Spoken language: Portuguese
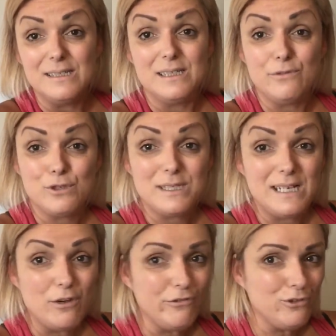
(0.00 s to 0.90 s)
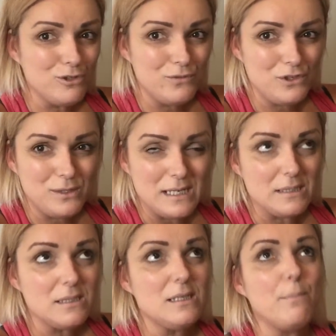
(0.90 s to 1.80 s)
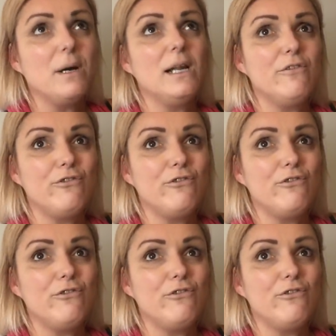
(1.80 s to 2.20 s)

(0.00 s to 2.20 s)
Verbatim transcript: Se você não viu os vídeos dessa semana,